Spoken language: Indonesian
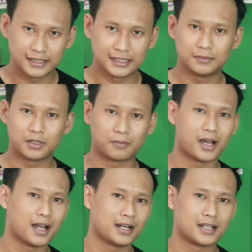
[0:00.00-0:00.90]
ini
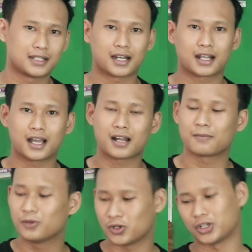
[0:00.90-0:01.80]
berbahan dasar
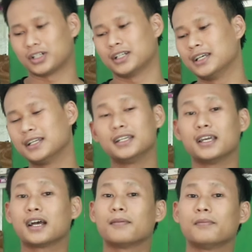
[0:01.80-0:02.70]
karbon. Ini
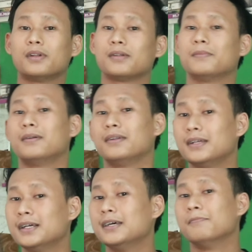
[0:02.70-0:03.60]
yang
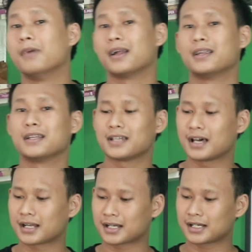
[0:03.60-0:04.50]
berbahan
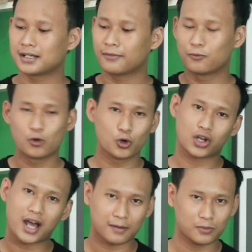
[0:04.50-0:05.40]
dasar full
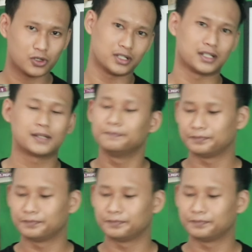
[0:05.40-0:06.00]
karbon ya.